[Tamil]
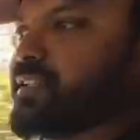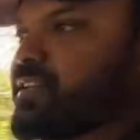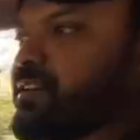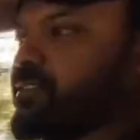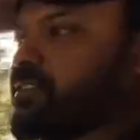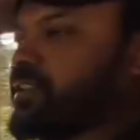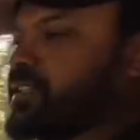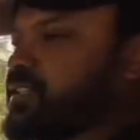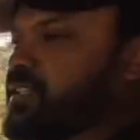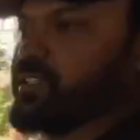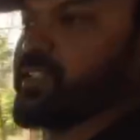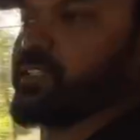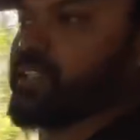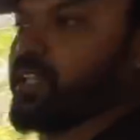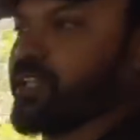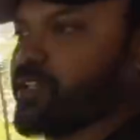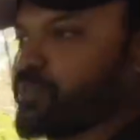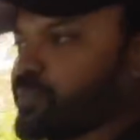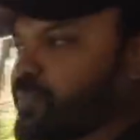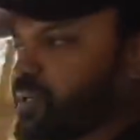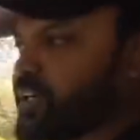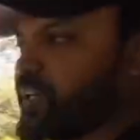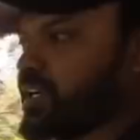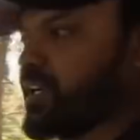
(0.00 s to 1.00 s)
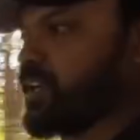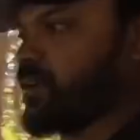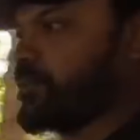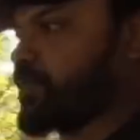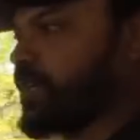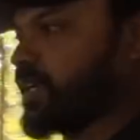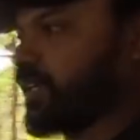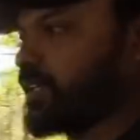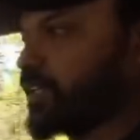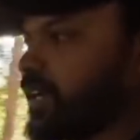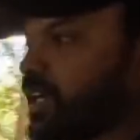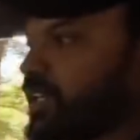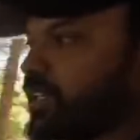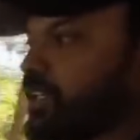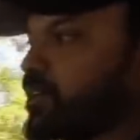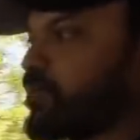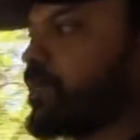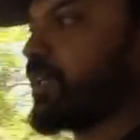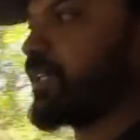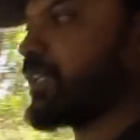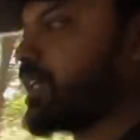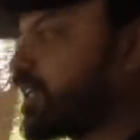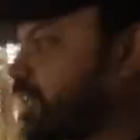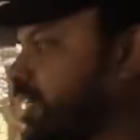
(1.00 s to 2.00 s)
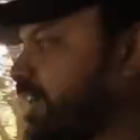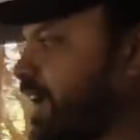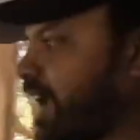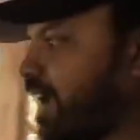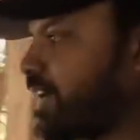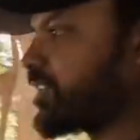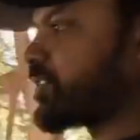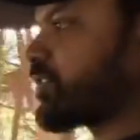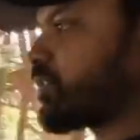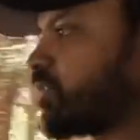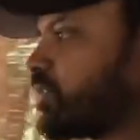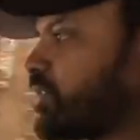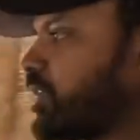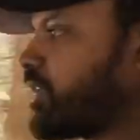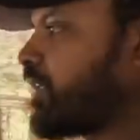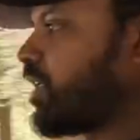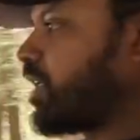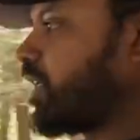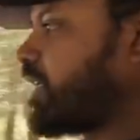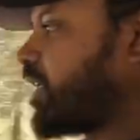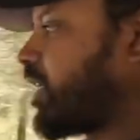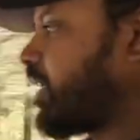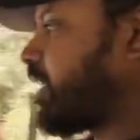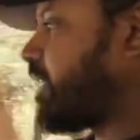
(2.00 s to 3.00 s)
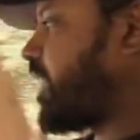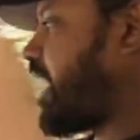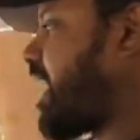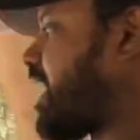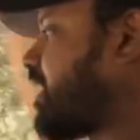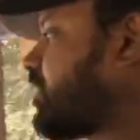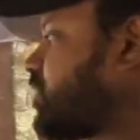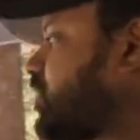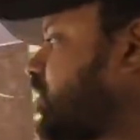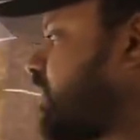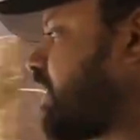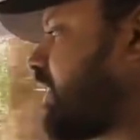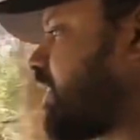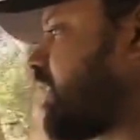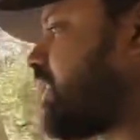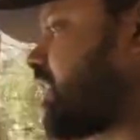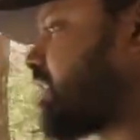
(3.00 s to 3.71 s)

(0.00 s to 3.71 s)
தான் வந்து இந்த தட்டுப்பாடு எல்லாமே இருக்குது அதே மாதிரி தான் கேஸும் கேஸும் வந்து